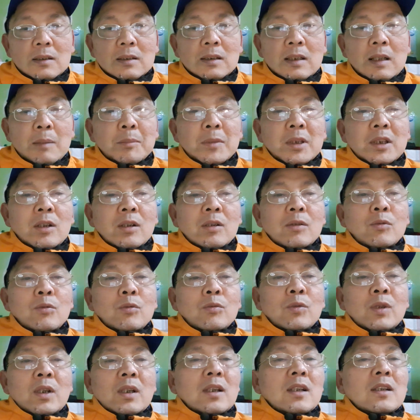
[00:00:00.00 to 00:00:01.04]
là mình nói
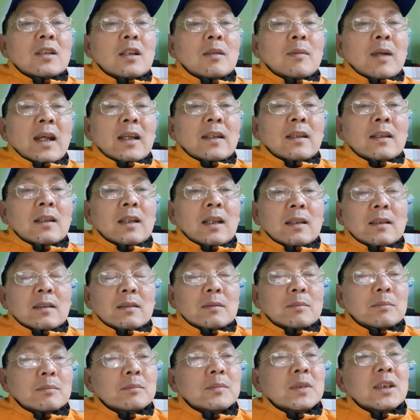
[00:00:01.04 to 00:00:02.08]
nguyên lý cơ bản vậy nè
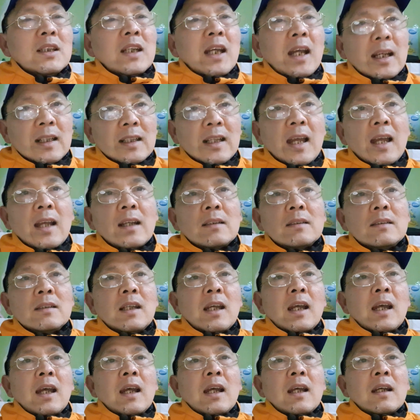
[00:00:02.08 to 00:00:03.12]
12 tháng
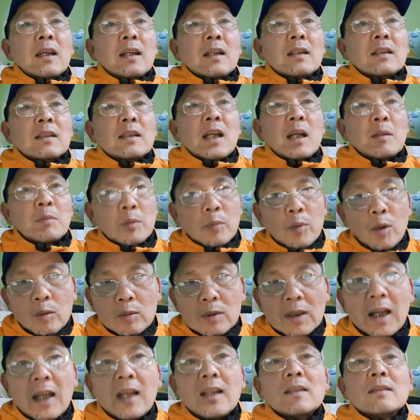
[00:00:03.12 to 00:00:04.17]
và 24
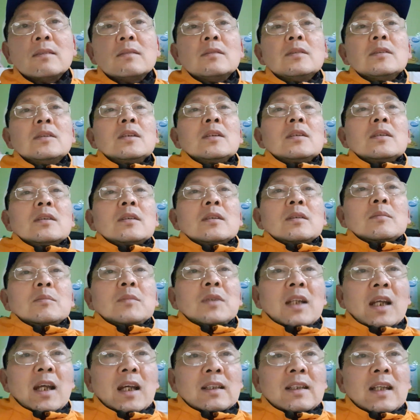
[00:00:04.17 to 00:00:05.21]
tháng
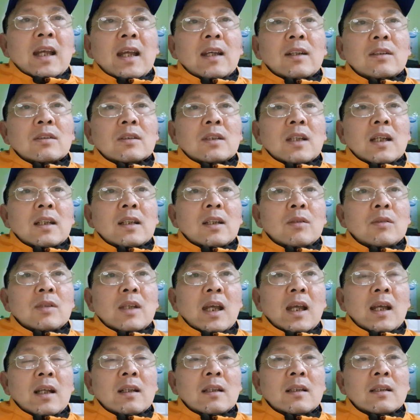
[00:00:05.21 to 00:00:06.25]
12 tháng có thể kéo
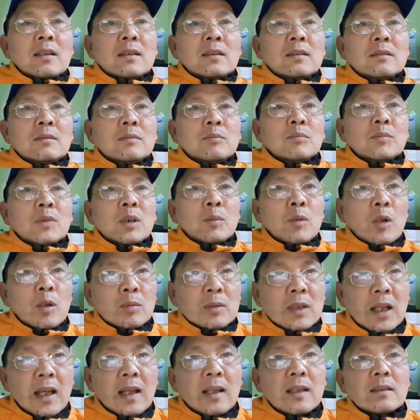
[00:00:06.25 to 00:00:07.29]
dài lên 14
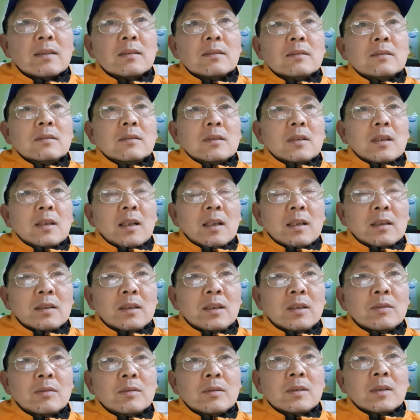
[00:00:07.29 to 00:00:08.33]
tháng à,
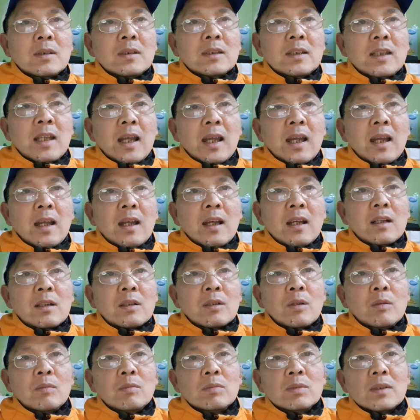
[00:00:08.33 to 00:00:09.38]
nếu người cha
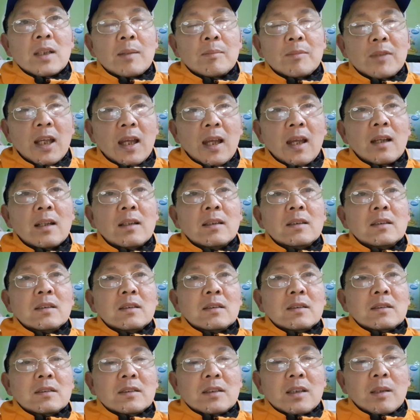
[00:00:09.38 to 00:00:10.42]
cùng tham gia
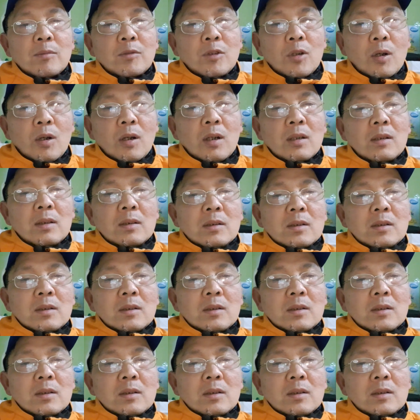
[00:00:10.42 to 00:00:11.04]
chăm con